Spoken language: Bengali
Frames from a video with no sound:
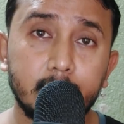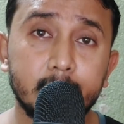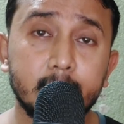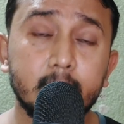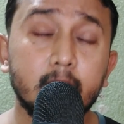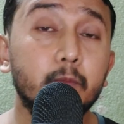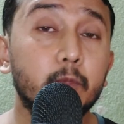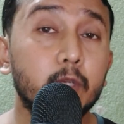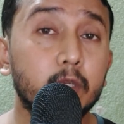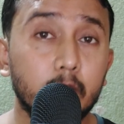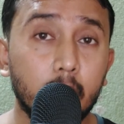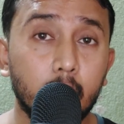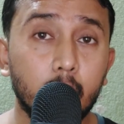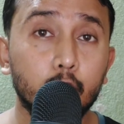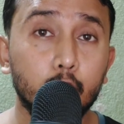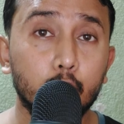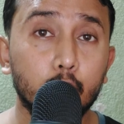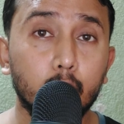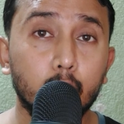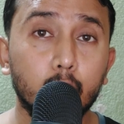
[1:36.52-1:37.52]
এক্সামটা
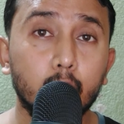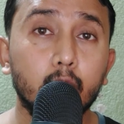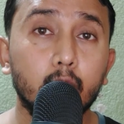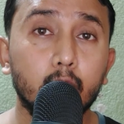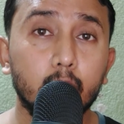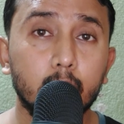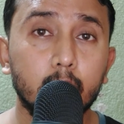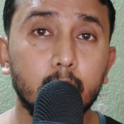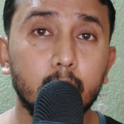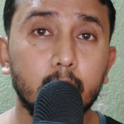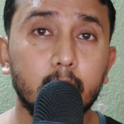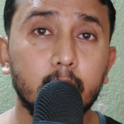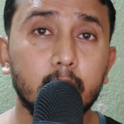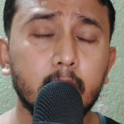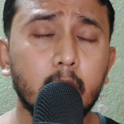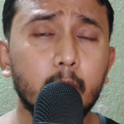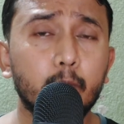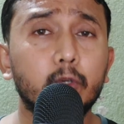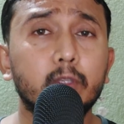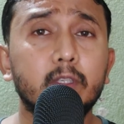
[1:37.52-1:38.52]
দেওয়ার জন্য
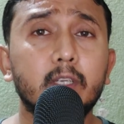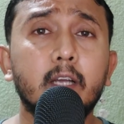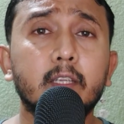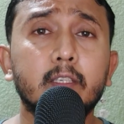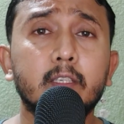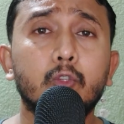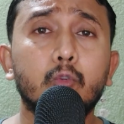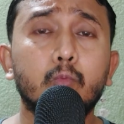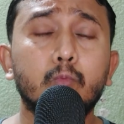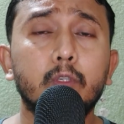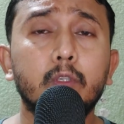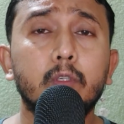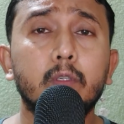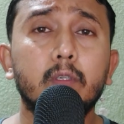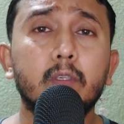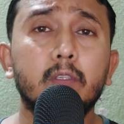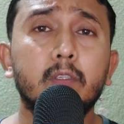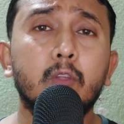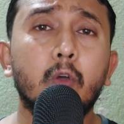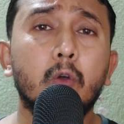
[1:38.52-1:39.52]
তারপরে যা যা তুমি
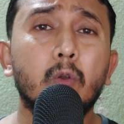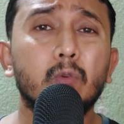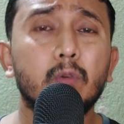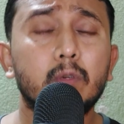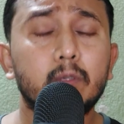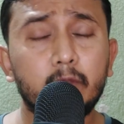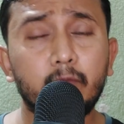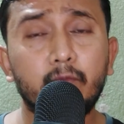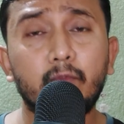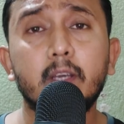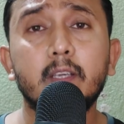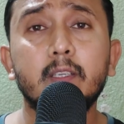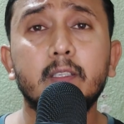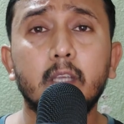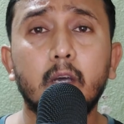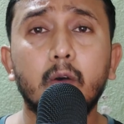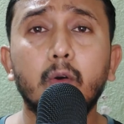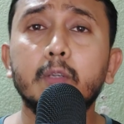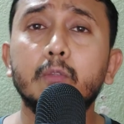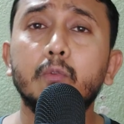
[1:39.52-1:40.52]
ধরো রিভাইজ
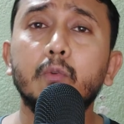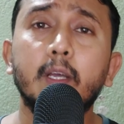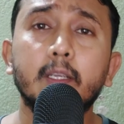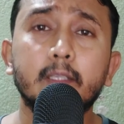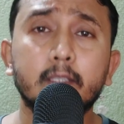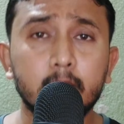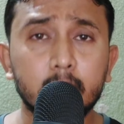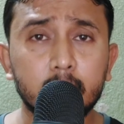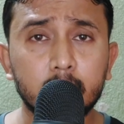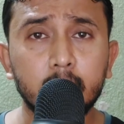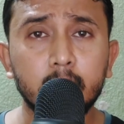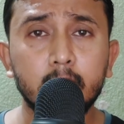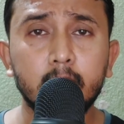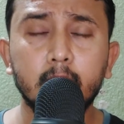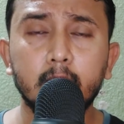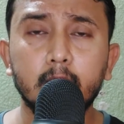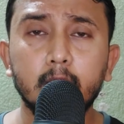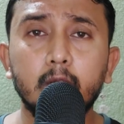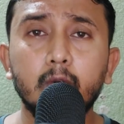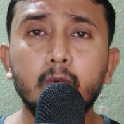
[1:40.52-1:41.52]
দেওয়ার তো আজকে সেই
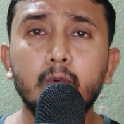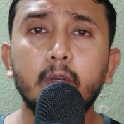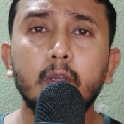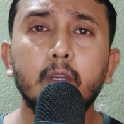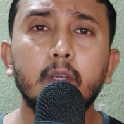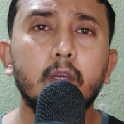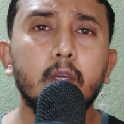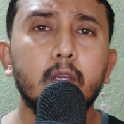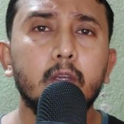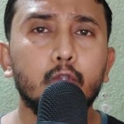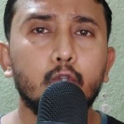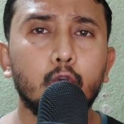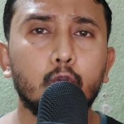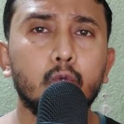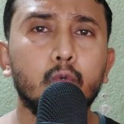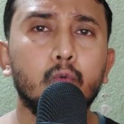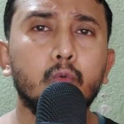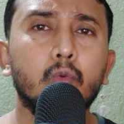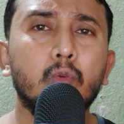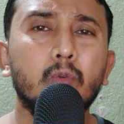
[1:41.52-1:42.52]
দিয়ে নাও
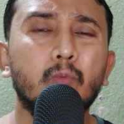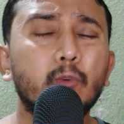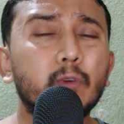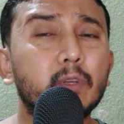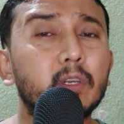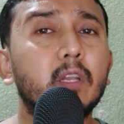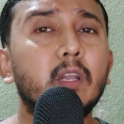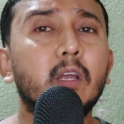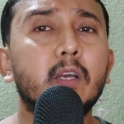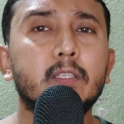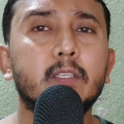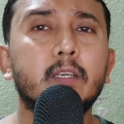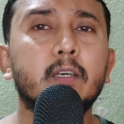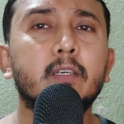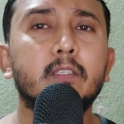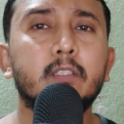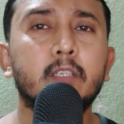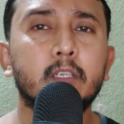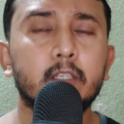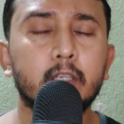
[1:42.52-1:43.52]
যতটুকু এবং রিল্যাক্স
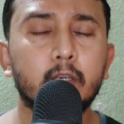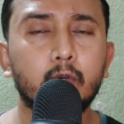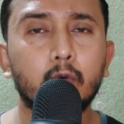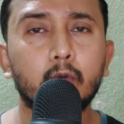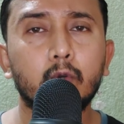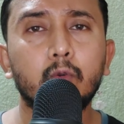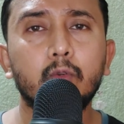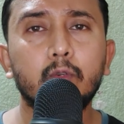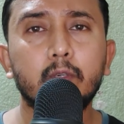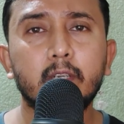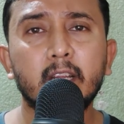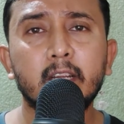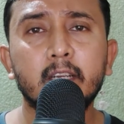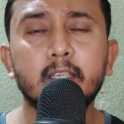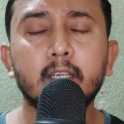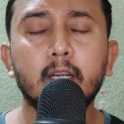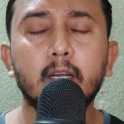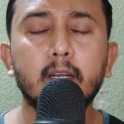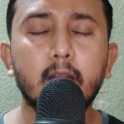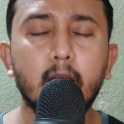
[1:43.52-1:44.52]
থাকার চেষ্টা করো
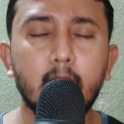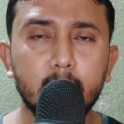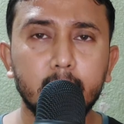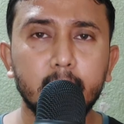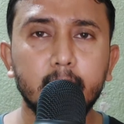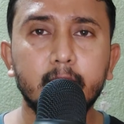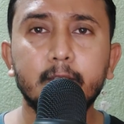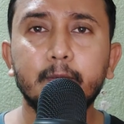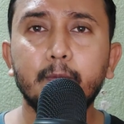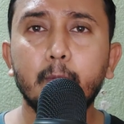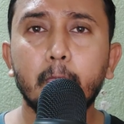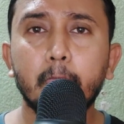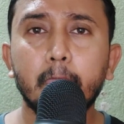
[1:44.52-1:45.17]
টেনশান না নিয়ে